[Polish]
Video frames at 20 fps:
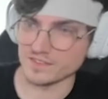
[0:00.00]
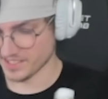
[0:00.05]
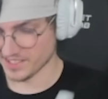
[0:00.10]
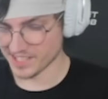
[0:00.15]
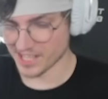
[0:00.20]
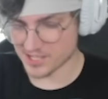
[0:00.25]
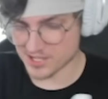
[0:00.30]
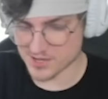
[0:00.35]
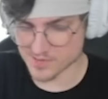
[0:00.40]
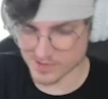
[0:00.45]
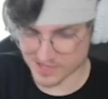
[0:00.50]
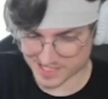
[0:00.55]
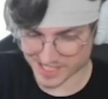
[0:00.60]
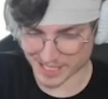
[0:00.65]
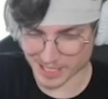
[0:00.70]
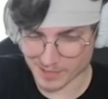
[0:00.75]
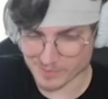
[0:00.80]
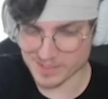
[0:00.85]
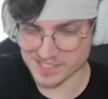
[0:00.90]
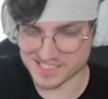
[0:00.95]
lecimy z
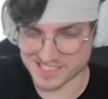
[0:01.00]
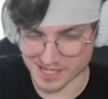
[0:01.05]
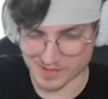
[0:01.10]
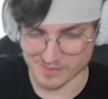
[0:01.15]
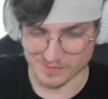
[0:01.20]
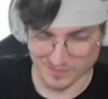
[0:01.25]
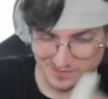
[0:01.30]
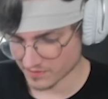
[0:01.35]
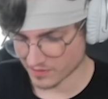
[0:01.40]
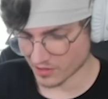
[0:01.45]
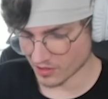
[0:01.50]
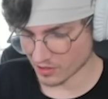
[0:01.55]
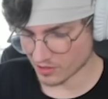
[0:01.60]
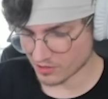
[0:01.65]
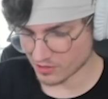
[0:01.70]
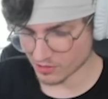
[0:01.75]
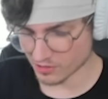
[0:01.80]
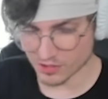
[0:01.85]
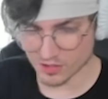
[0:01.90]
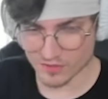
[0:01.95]
kanabisem. O
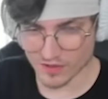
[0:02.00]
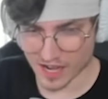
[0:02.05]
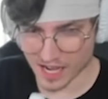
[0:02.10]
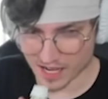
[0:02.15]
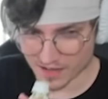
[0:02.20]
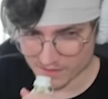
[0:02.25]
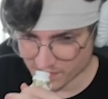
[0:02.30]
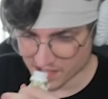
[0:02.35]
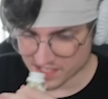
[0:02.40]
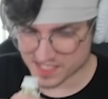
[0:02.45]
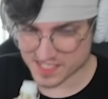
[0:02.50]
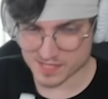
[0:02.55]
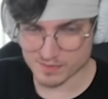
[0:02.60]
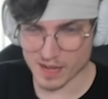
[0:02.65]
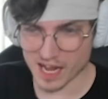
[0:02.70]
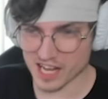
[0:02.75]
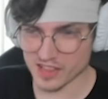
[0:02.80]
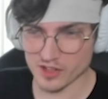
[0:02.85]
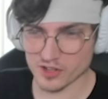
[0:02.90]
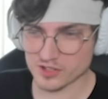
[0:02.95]
kurwa,
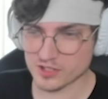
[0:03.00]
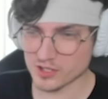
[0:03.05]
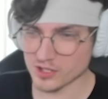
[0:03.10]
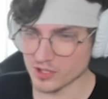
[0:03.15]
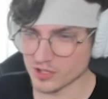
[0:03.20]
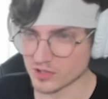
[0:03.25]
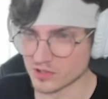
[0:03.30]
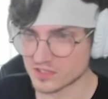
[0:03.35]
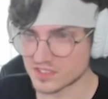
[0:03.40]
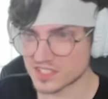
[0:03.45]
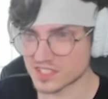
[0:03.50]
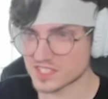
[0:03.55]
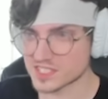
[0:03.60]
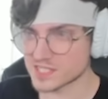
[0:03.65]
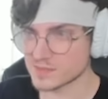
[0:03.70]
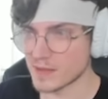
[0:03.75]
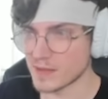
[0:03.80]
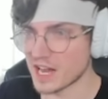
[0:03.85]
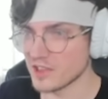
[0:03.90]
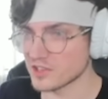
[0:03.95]
smell not good,
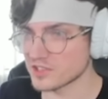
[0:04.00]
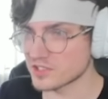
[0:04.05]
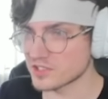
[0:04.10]
smell not